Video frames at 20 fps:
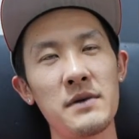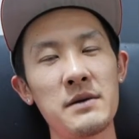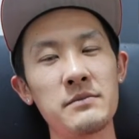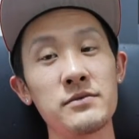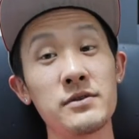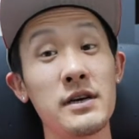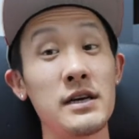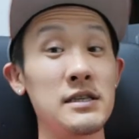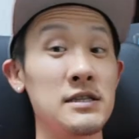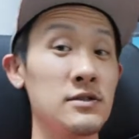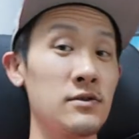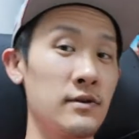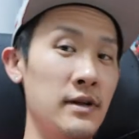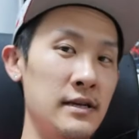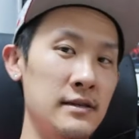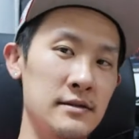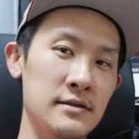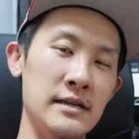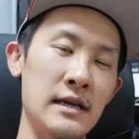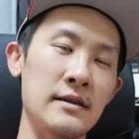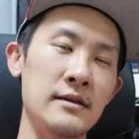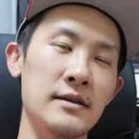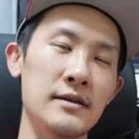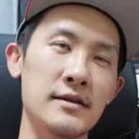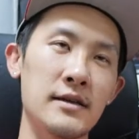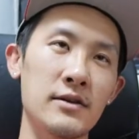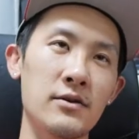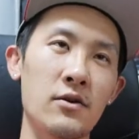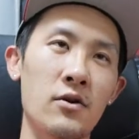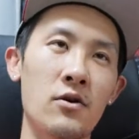昔のレンズなんで
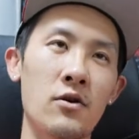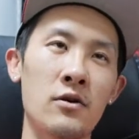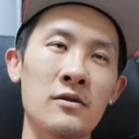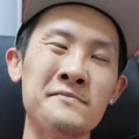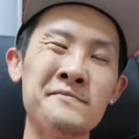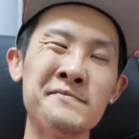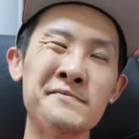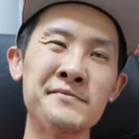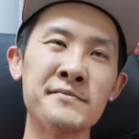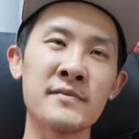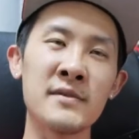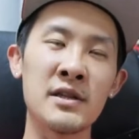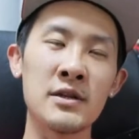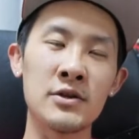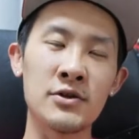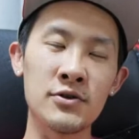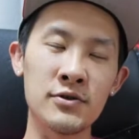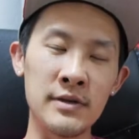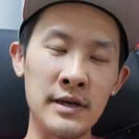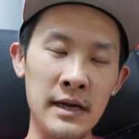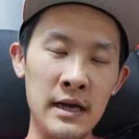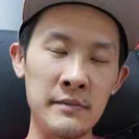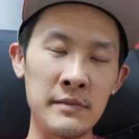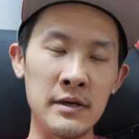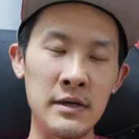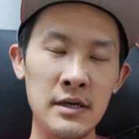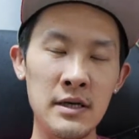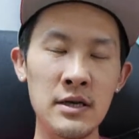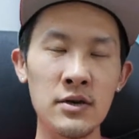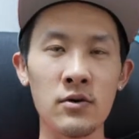すけど、
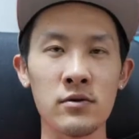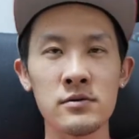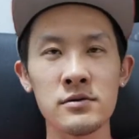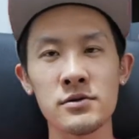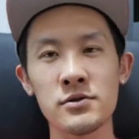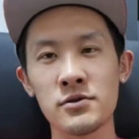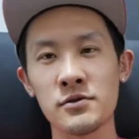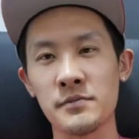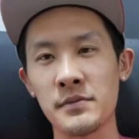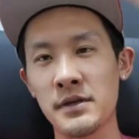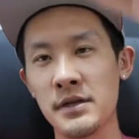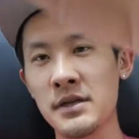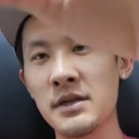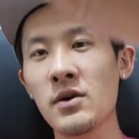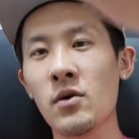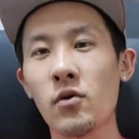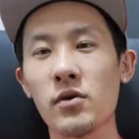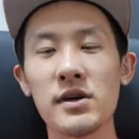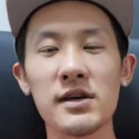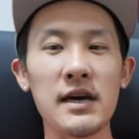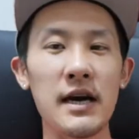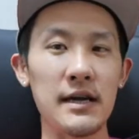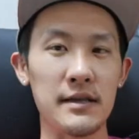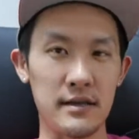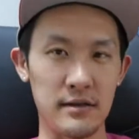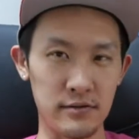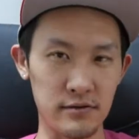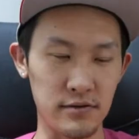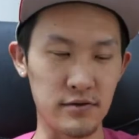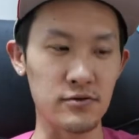17mm、40mm に置き換え
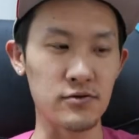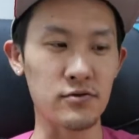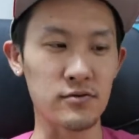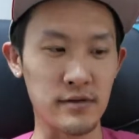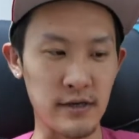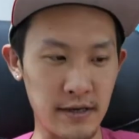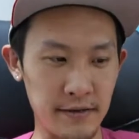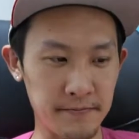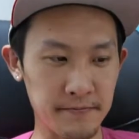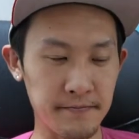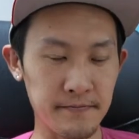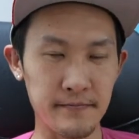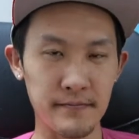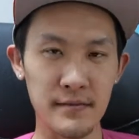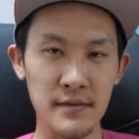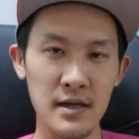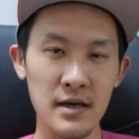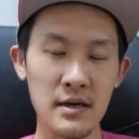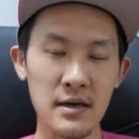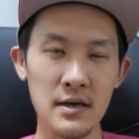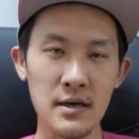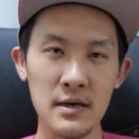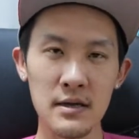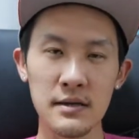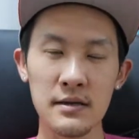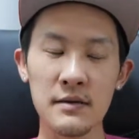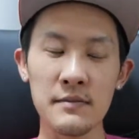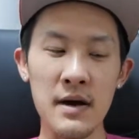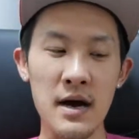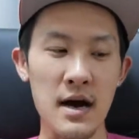てるっていう状態。
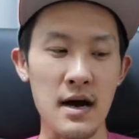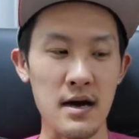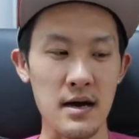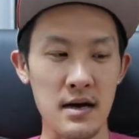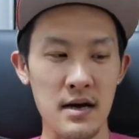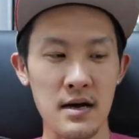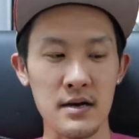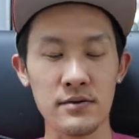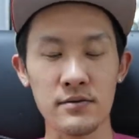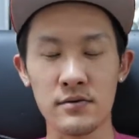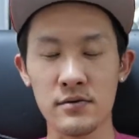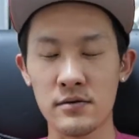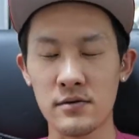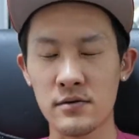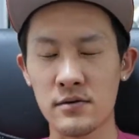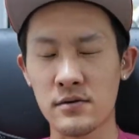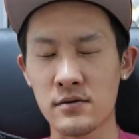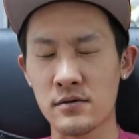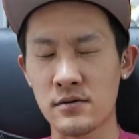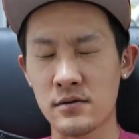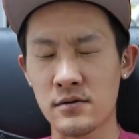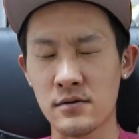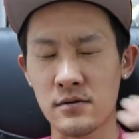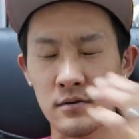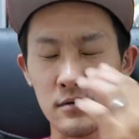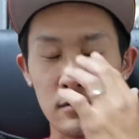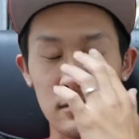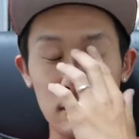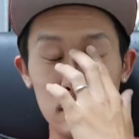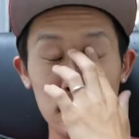で、なんで
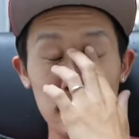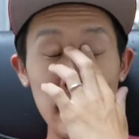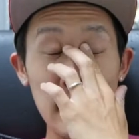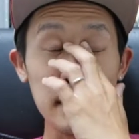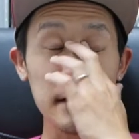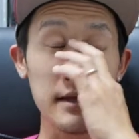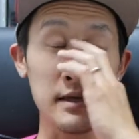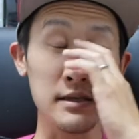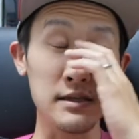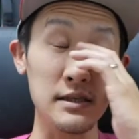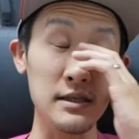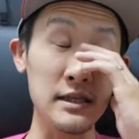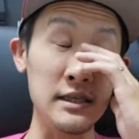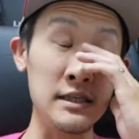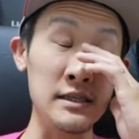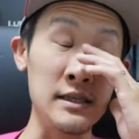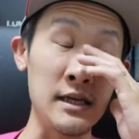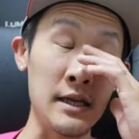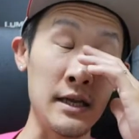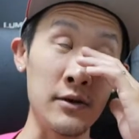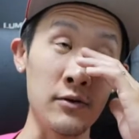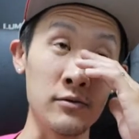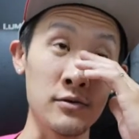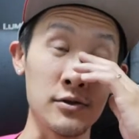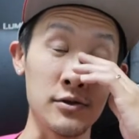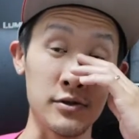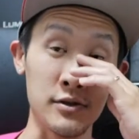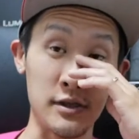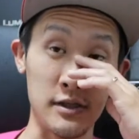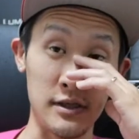
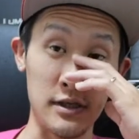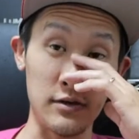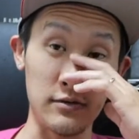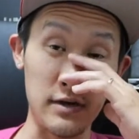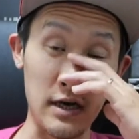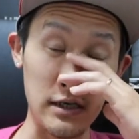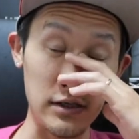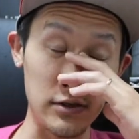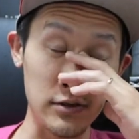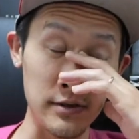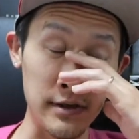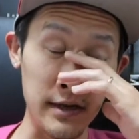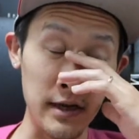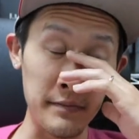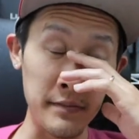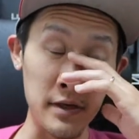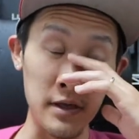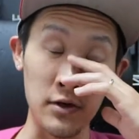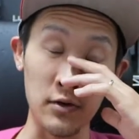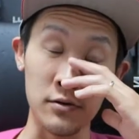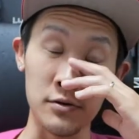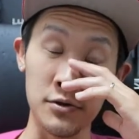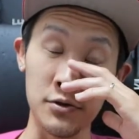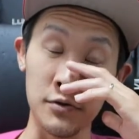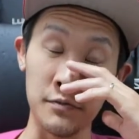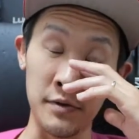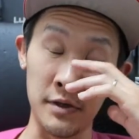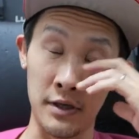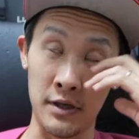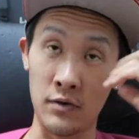1740にしてるか、17mm、
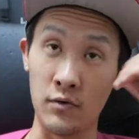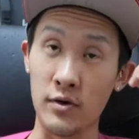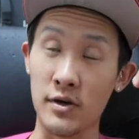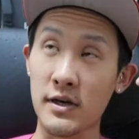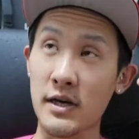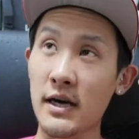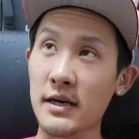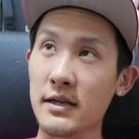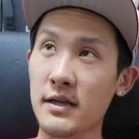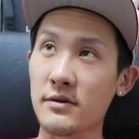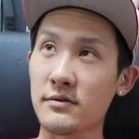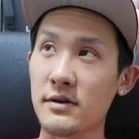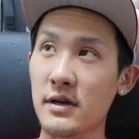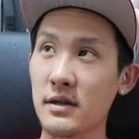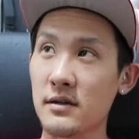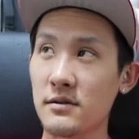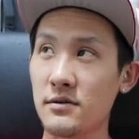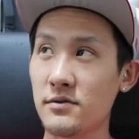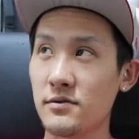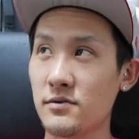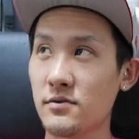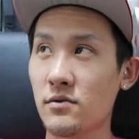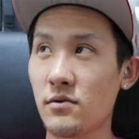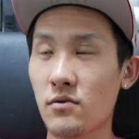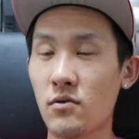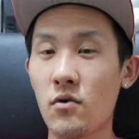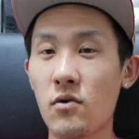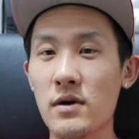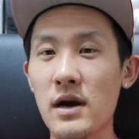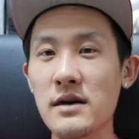40mm に置き換えてるかっていう
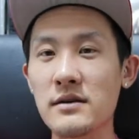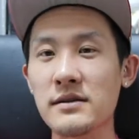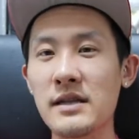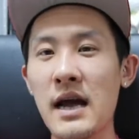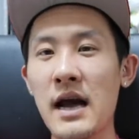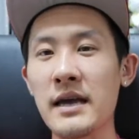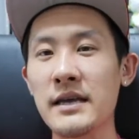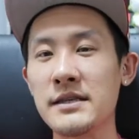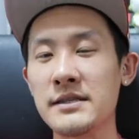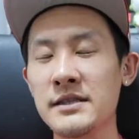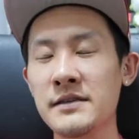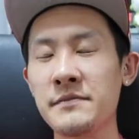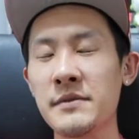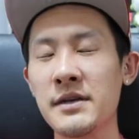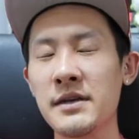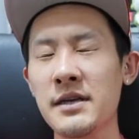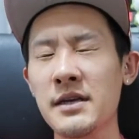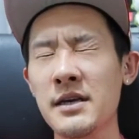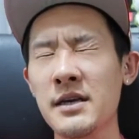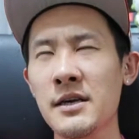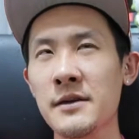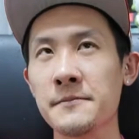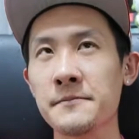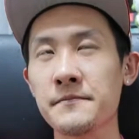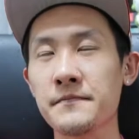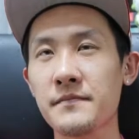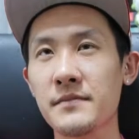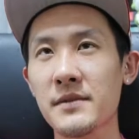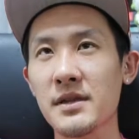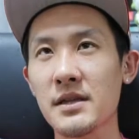と、広角端 1mm
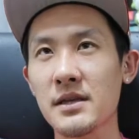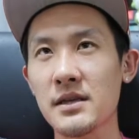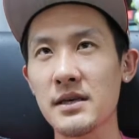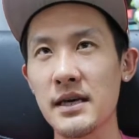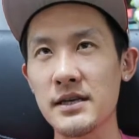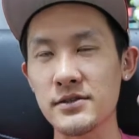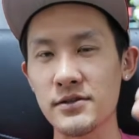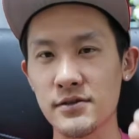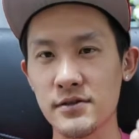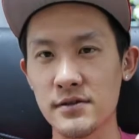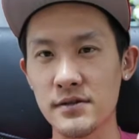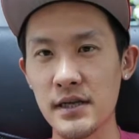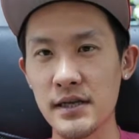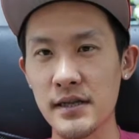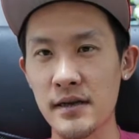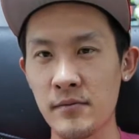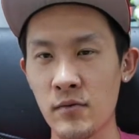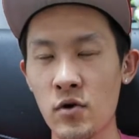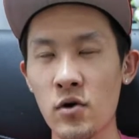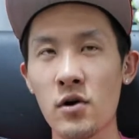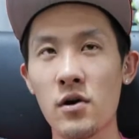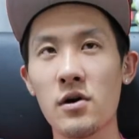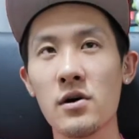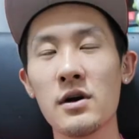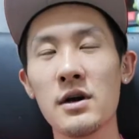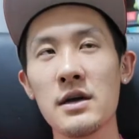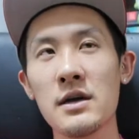削ってでも、